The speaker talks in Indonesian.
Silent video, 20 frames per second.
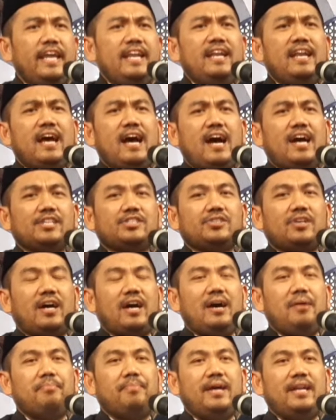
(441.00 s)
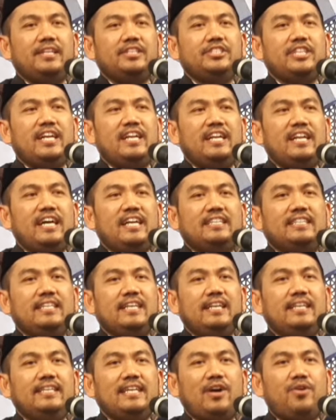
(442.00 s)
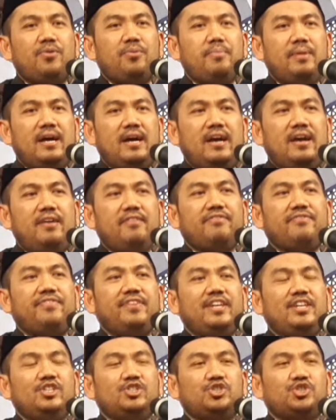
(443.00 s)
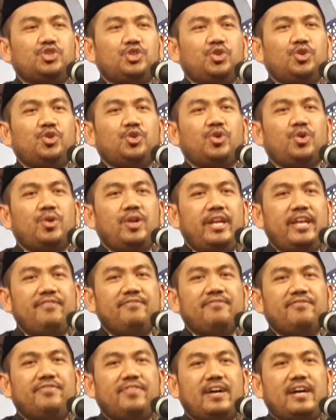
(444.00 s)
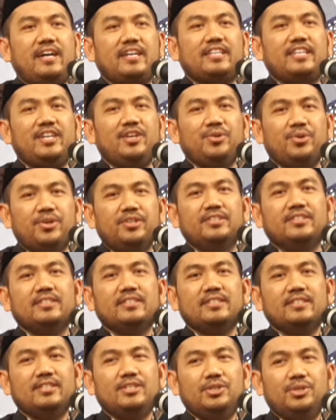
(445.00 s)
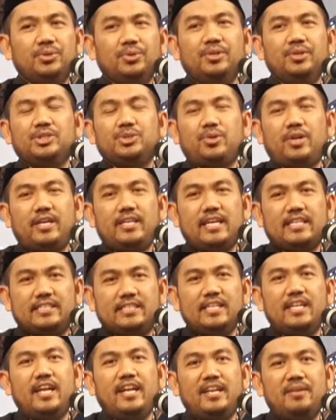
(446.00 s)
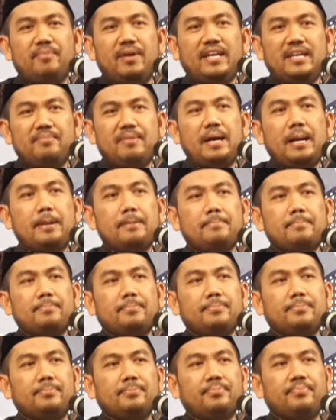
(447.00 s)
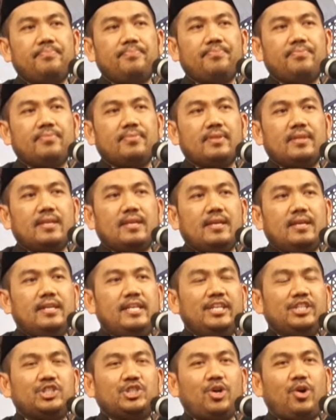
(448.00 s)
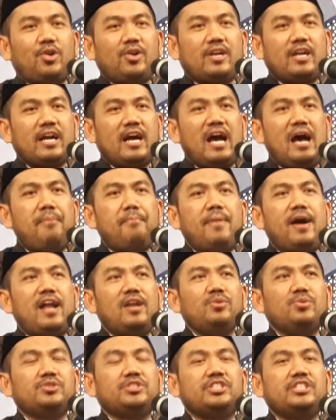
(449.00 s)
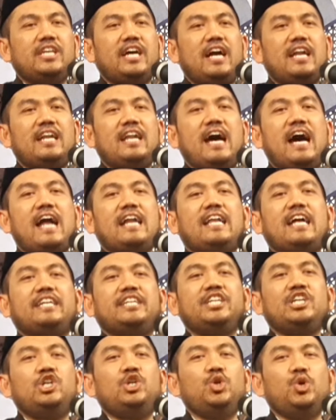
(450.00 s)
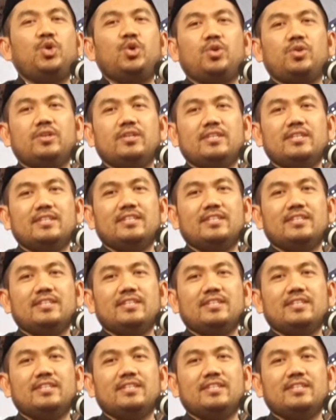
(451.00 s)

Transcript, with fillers: Inna ashabal jannatil yauma fi sugulim fakihun. Tuh di surat Yasin ayat 55. Di sorga manusia tidak ada tidur.